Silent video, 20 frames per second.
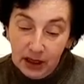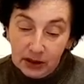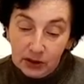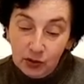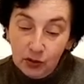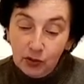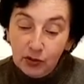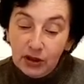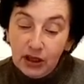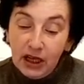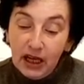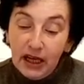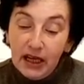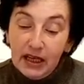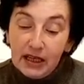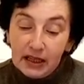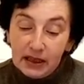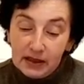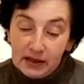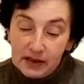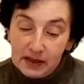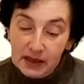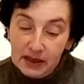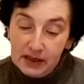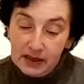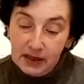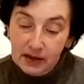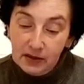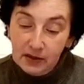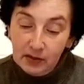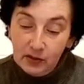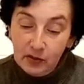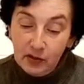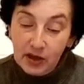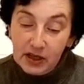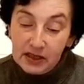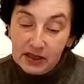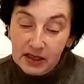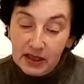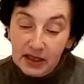Но он их лихо осадил.
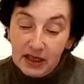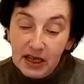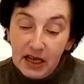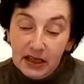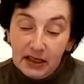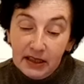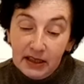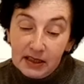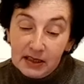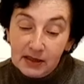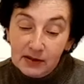Фраза «ни одна